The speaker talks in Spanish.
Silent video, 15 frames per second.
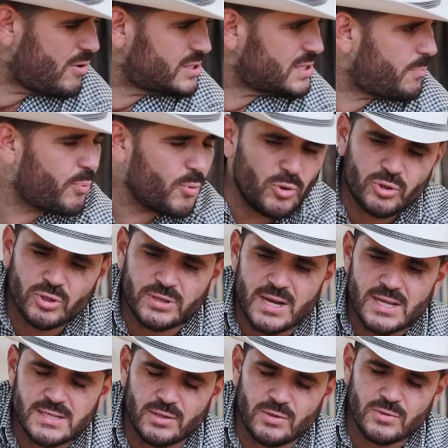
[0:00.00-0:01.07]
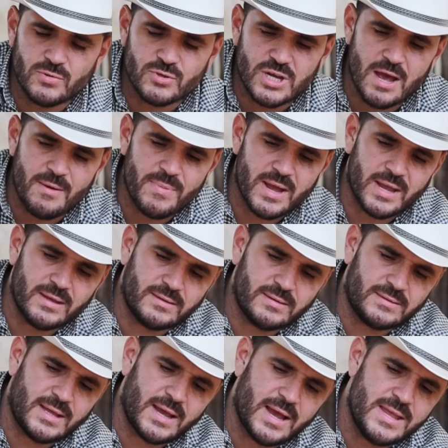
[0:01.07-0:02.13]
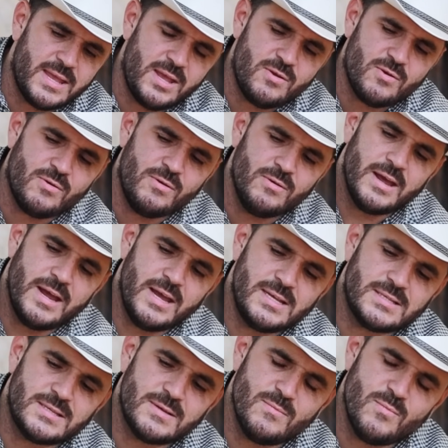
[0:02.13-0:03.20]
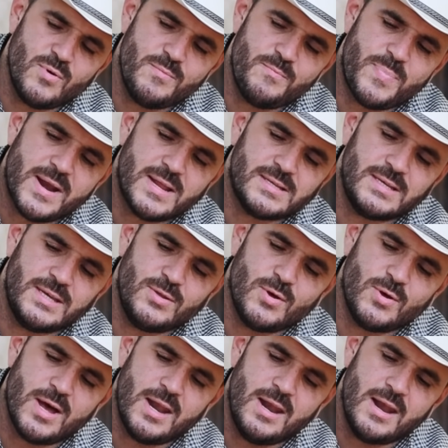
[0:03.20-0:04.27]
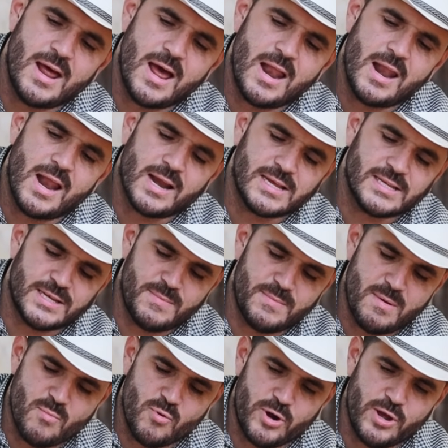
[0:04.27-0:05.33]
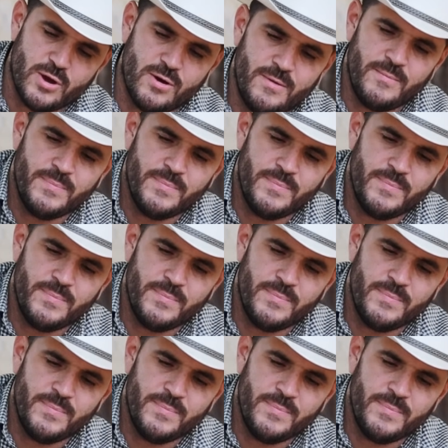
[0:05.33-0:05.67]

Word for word: es el punto, están haciendo su chamba. Aquí está este gallillo, es muy parecido al, al, que se me murió.